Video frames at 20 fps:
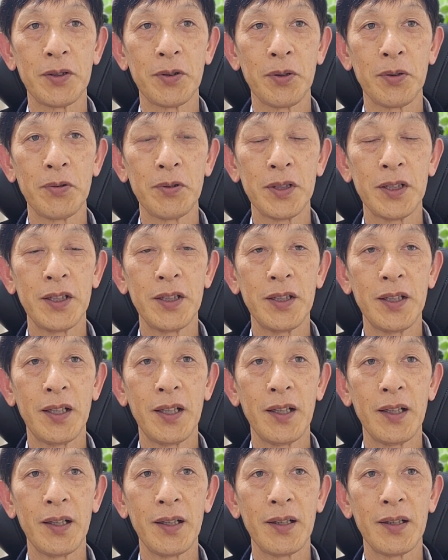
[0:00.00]
それを聞い
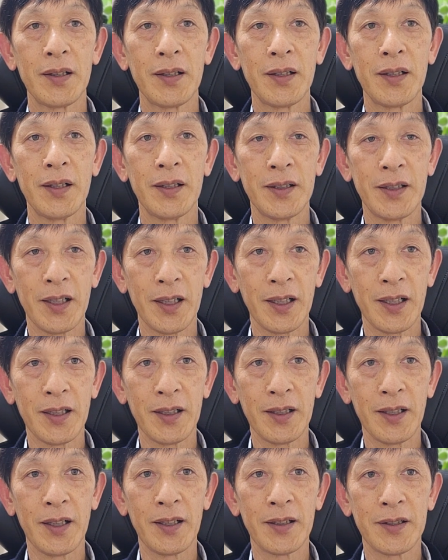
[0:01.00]
ていただ
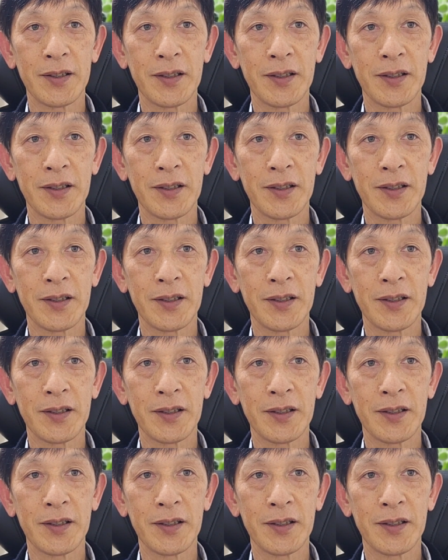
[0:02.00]
いて、